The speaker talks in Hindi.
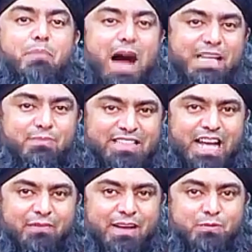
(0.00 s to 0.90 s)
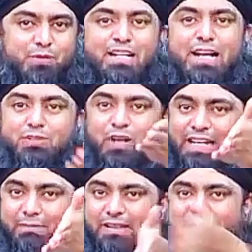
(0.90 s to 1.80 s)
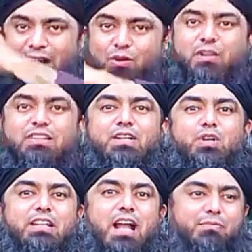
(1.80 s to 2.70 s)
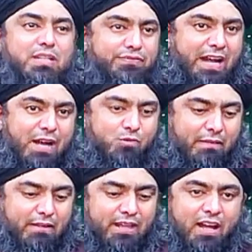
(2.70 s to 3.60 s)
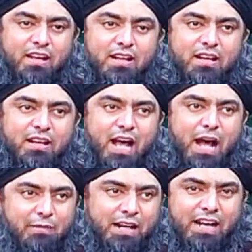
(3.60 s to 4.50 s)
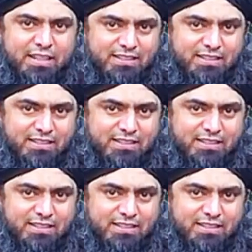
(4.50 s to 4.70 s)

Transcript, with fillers: बाद में साहबा ने पूछा यार सुल्ला ये बंदा कौन था जो इतना आपसे फ्रैंक हुआ हुआ था आपने कहा ये